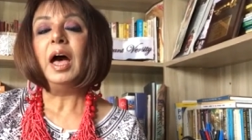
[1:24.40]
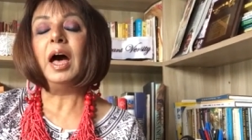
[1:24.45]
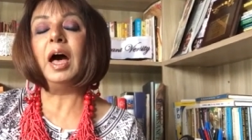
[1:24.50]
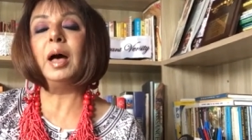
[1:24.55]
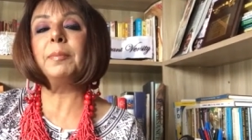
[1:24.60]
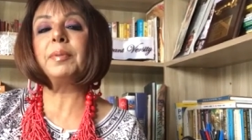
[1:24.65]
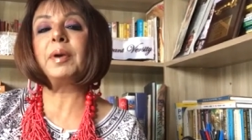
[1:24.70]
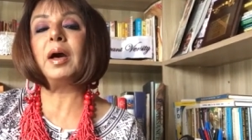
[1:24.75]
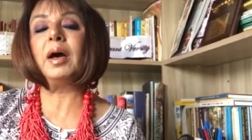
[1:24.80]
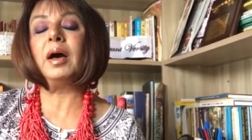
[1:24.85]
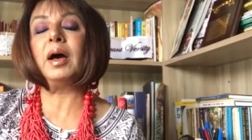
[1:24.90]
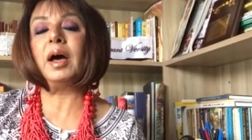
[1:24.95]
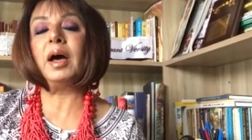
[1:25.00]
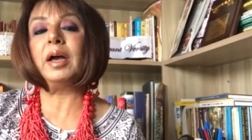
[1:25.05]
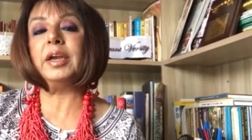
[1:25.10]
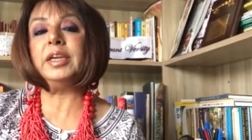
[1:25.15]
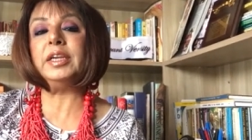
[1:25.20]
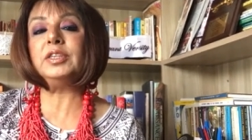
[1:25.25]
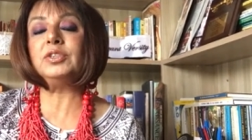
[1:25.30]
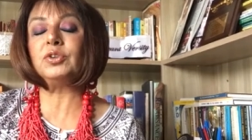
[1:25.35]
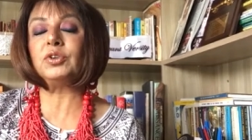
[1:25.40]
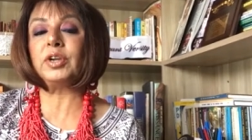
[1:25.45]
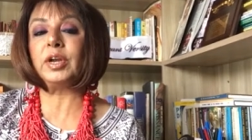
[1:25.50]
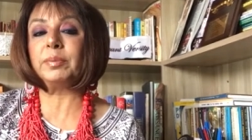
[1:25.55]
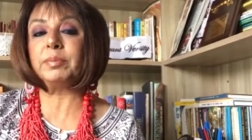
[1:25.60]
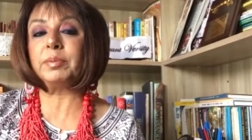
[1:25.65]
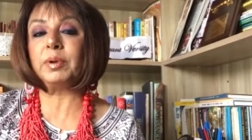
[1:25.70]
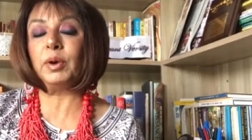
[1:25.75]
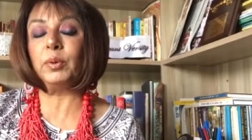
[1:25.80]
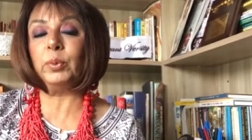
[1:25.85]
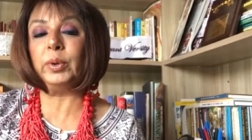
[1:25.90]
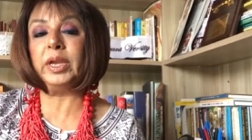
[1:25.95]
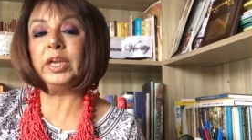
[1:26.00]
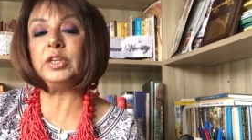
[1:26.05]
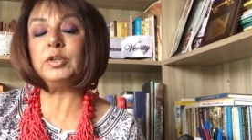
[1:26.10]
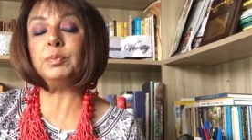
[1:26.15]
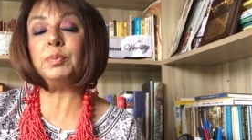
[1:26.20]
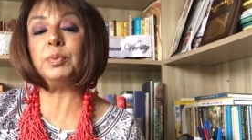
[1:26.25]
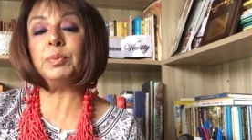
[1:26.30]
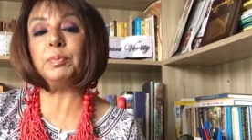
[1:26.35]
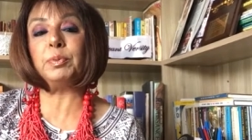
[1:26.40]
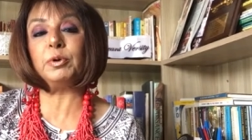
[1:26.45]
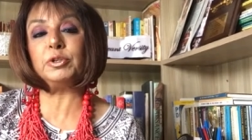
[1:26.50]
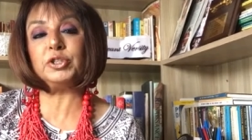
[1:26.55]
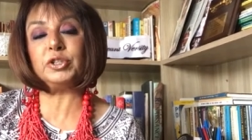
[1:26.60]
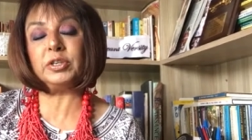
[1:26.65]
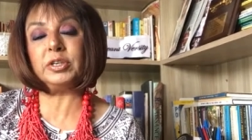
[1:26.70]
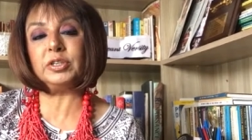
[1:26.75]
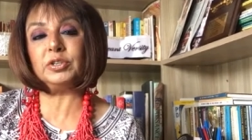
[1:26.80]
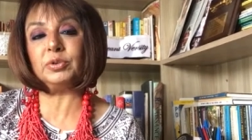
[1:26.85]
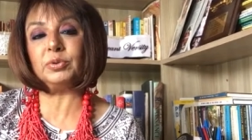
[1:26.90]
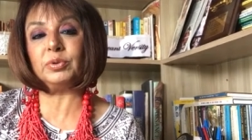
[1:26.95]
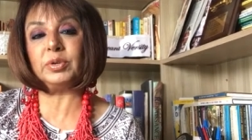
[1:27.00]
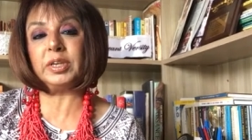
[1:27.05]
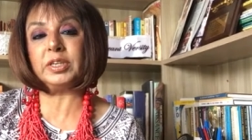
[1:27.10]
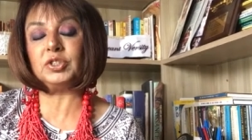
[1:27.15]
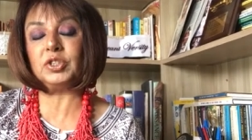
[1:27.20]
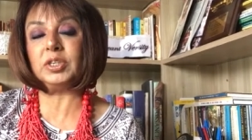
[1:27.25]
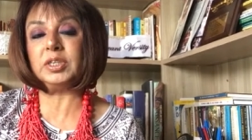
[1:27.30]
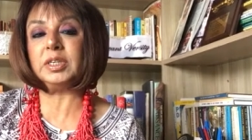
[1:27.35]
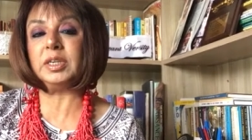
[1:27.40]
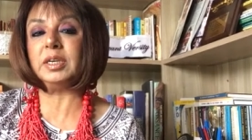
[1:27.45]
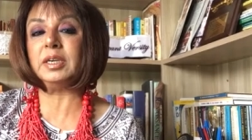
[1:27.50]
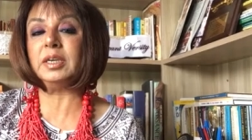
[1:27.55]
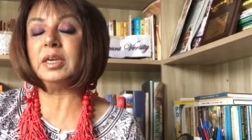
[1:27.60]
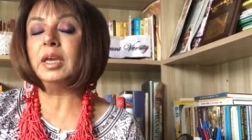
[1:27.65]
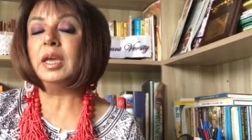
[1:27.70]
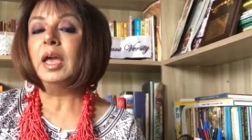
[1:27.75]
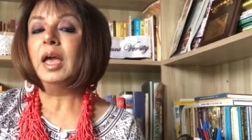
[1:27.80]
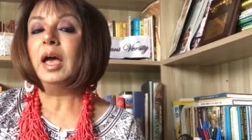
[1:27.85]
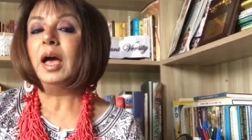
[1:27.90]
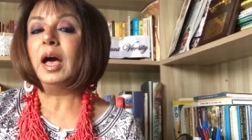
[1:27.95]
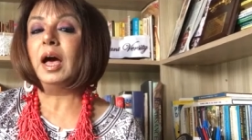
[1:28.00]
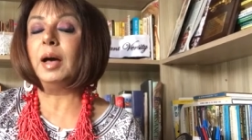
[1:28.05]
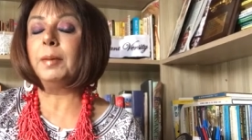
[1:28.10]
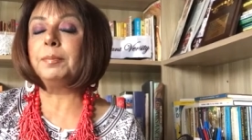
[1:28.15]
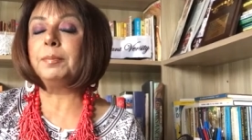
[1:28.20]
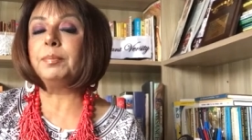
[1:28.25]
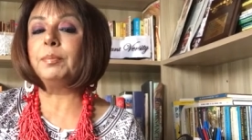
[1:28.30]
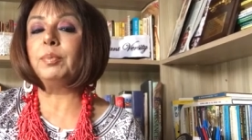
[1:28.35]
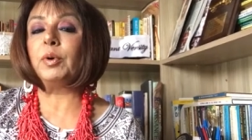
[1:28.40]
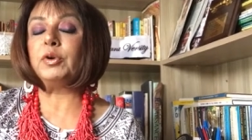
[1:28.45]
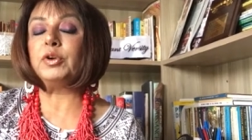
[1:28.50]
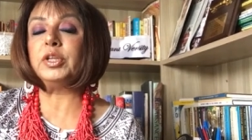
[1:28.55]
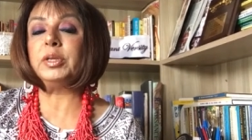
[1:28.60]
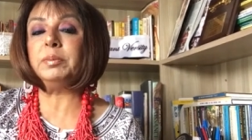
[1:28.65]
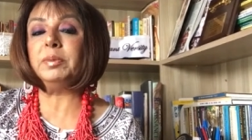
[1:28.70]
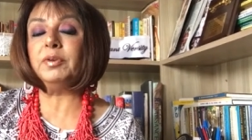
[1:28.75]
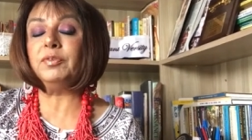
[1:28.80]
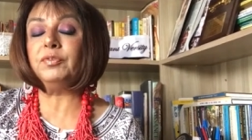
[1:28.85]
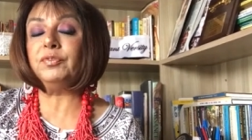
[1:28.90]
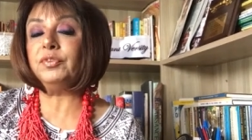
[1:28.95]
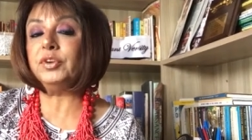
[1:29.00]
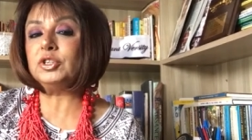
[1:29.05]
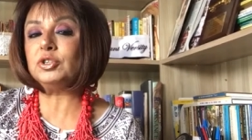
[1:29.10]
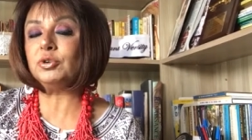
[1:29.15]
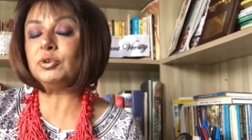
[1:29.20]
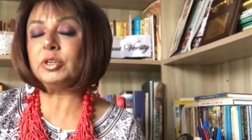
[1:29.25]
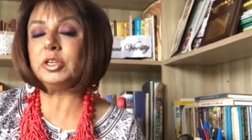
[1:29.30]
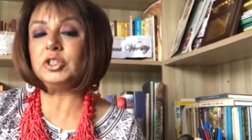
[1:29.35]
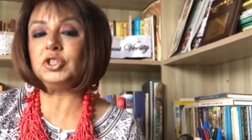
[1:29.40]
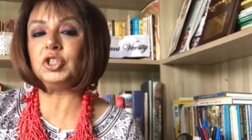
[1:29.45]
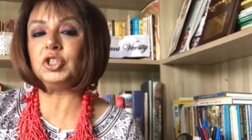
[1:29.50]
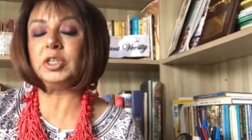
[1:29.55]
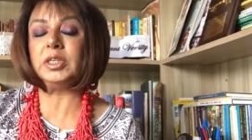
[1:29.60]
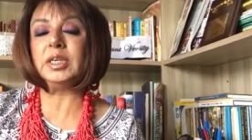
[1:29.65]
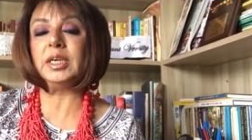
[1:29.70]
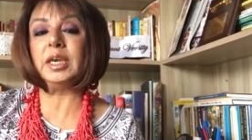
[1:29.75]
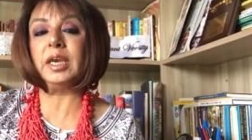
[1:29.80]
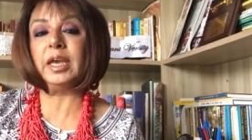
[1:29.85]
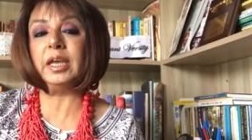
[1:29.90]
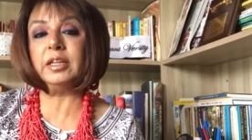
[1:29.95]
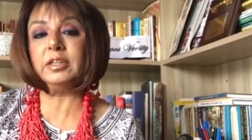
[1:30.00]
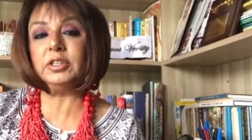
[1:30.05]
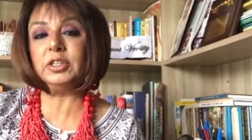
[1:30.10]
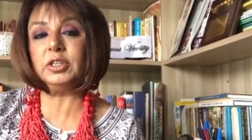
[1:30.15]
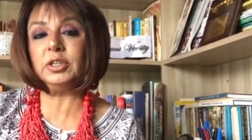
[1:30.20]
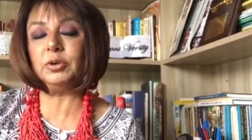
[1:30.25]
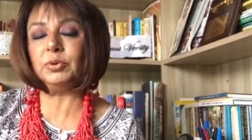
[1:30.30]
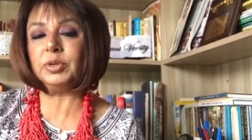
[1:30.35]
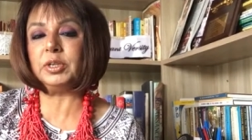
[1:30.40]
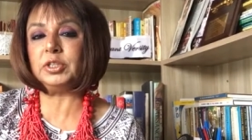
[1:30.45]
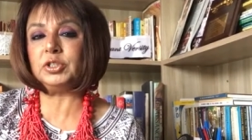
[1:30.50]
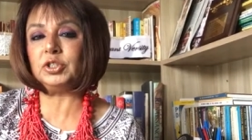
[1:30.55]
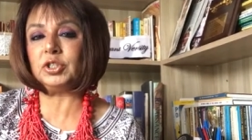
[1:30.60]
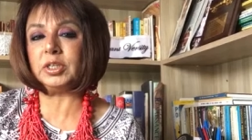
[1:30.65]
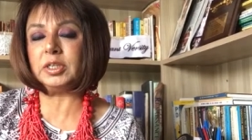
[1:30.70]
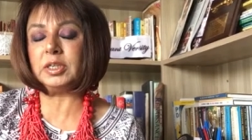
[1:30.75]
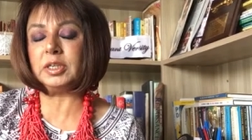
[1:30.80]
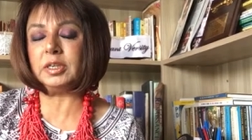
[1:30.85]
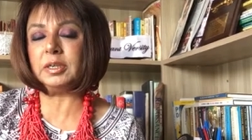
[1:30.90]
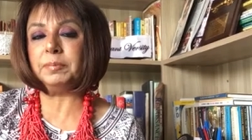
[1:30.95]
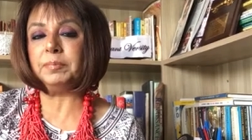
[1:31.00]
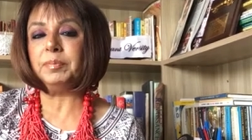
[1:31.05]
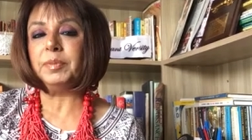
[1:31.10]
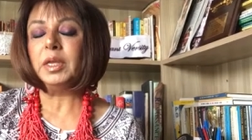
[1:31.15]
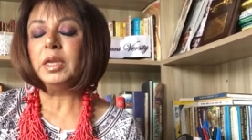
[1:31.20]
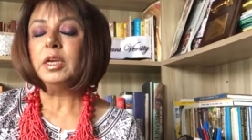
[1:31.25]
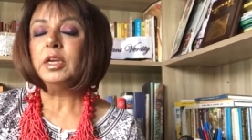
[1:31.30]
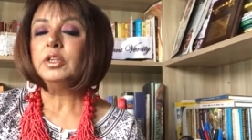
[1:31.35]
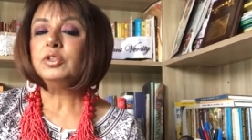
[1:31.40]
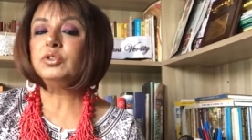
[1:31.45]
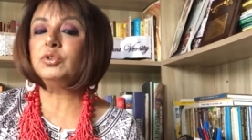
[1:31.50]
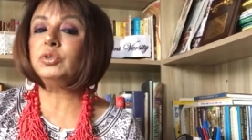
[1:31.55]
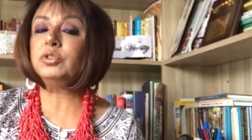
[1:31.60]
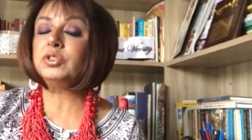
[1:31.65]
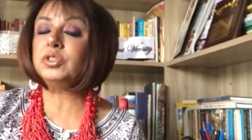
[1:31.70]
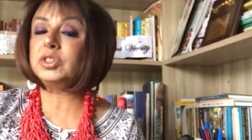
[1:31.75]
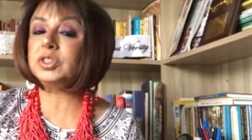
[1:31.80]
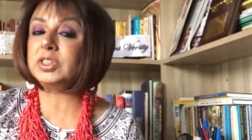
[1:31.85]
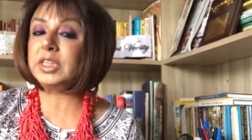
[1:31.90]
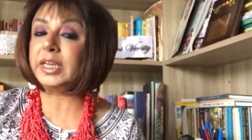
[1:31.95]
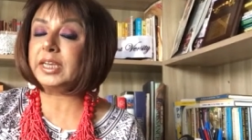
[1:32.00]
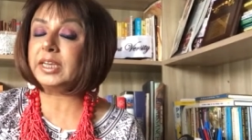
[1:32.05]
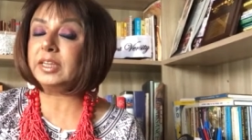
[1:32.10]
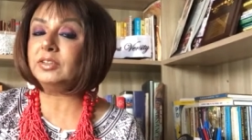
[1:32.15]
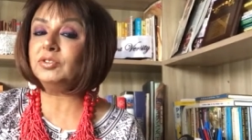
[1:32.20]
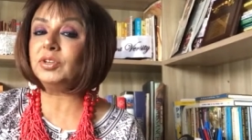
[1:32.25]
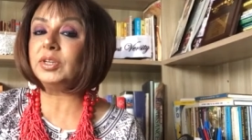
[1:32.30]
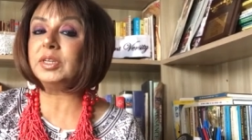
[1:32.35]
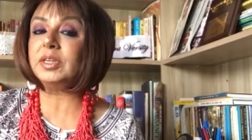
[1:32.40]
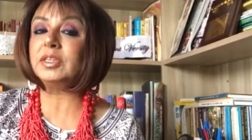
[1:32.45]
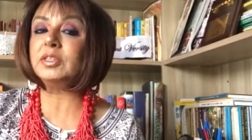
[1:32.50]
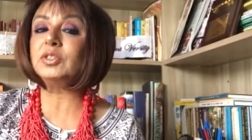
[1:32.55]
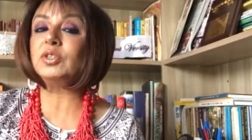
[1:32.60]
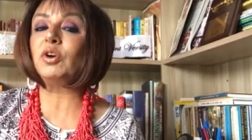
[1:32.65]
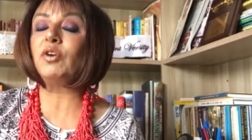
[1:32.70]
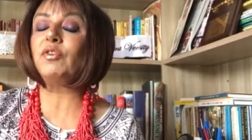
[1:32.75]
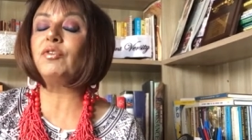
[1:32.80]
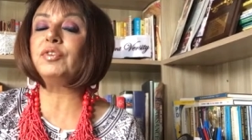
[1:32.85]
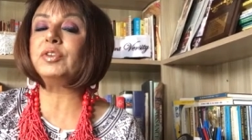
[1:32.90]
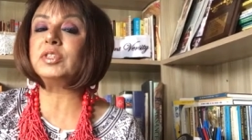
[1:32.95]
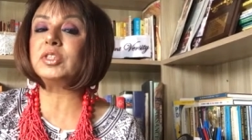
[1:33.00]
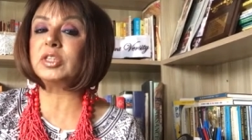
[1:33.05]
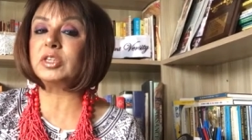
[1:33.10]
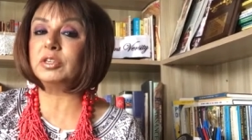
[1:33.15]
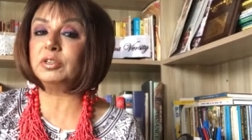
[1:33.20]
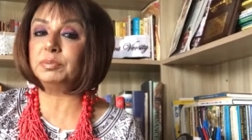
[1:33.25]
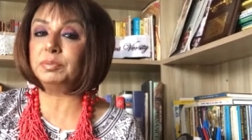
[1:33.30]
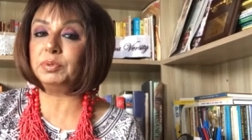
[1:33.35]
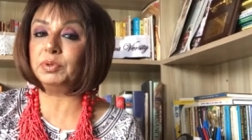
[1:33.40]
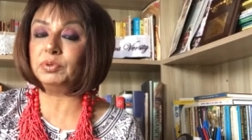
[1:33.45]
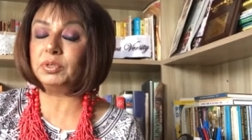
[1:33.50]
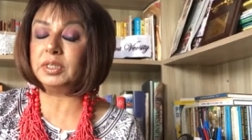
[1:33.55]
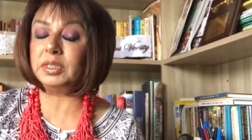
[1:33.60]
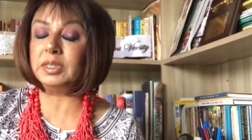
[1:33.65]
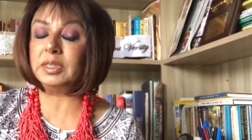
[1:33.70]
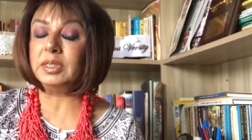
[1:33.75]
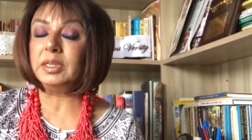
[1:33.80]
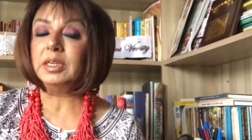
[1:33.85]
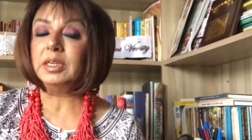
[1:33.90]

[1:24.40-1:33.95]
आपका हाइट और आपका वेट प्रोपोर्शनेट होना चाहिए आप बॉडी में फिट होने चाहिए हेल्दी होने चाहिए सो सेकेंड थिंग इज़ योर फिज़िकल ब्यूटी